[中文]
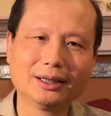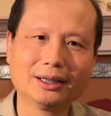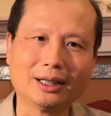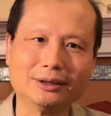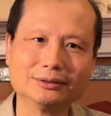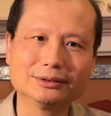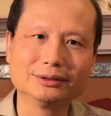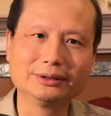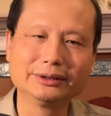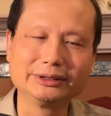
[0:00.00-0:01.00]
好，
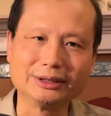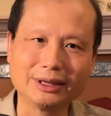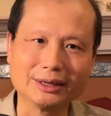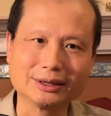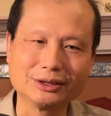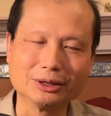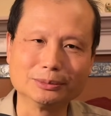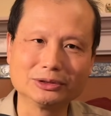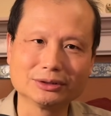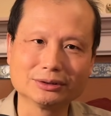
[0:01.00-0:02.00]
今天的节
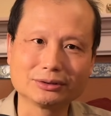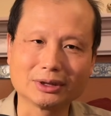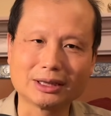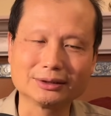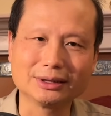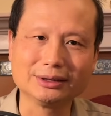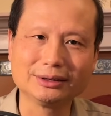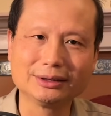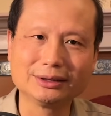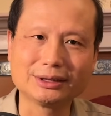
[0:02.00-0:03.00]
目就做到这里，
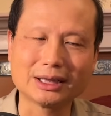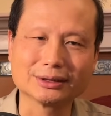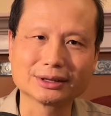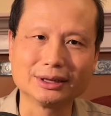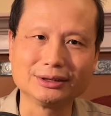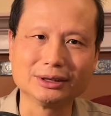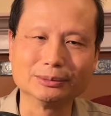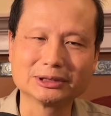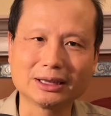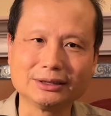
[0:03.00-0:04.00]
下次的节
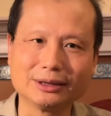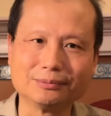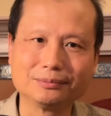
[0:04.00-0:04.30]
目再见。